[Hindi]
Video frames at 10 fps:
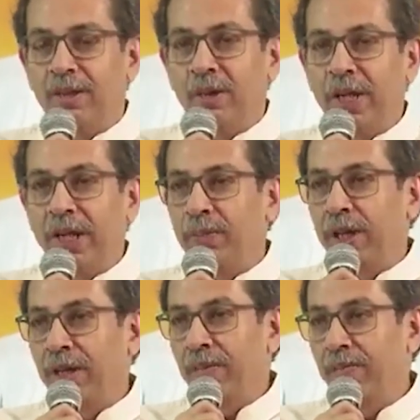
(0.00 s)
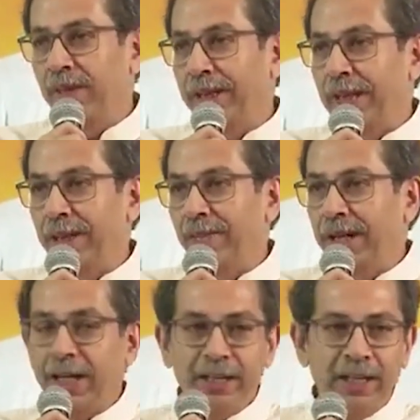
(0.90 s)
तो एक पल मेरे ध्यान में
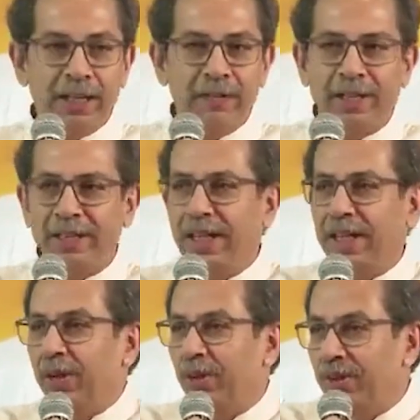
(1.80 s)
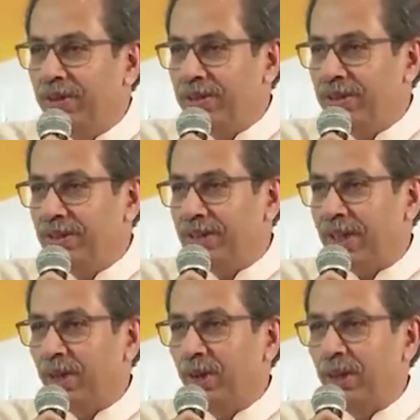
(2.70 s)
आया नहीं कि व्यक्ति है कौन
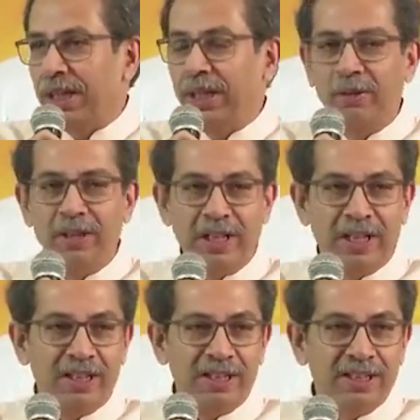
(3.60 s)
शक्ल तो देखी हुई है